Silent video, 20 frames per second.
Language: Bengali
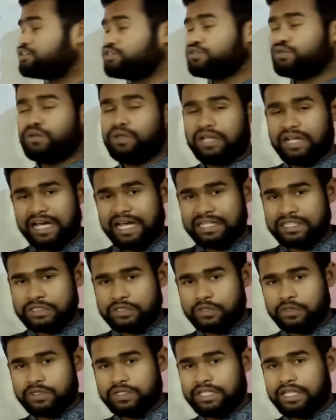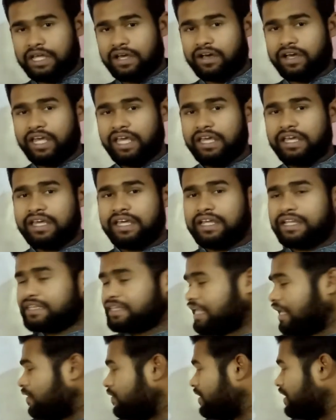এক জুল কাজ করতে হয়
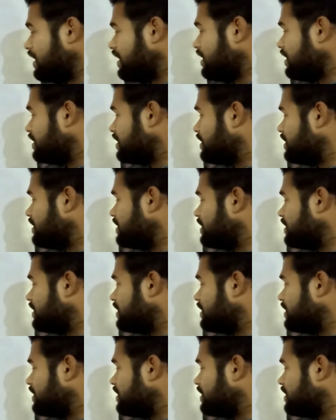তাহলে